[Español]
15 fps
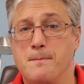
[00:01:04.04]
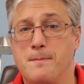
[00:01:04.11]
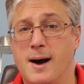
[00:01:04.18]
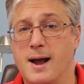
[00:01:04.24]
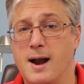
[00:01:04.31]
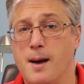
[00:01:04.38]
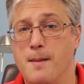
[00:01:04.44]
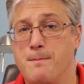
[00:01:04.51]

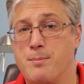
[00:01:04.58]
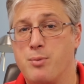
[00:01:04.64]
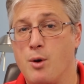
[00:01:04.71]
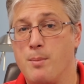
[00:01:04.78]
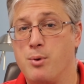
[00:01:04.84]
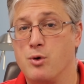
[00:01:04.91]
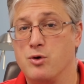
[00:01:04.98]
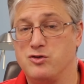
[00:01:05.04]
para
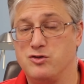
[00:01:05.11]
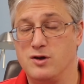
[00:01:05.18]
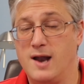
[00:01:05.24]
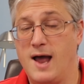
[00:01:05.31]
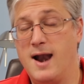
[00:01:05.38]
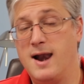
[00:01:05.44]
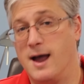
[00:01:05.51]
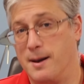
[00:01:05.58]

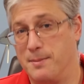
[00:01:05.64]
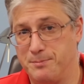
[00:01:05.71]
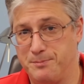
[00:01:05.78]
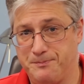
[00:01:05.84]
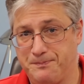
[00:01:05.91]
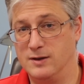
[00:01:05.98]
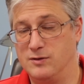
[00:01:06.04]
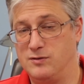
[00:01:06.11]
proporcionarla.
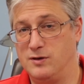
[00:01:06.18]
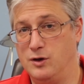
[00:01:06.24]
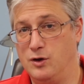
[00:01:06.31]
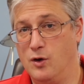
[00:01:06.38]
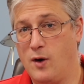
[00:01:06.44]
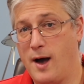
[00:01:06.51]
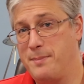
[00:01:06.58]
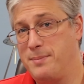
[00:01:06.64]
Si
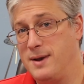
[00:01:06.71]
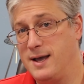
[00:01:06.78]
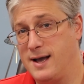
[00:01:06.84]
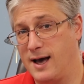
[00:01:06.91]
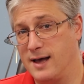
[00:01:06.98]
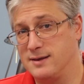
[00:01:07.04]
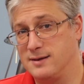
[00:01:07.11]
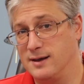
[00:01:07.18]
no
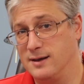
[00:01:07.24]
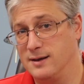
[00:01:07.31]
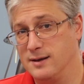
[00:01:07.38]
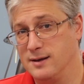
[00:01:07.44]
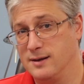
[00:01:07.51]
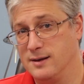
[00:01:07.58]
aplicaste,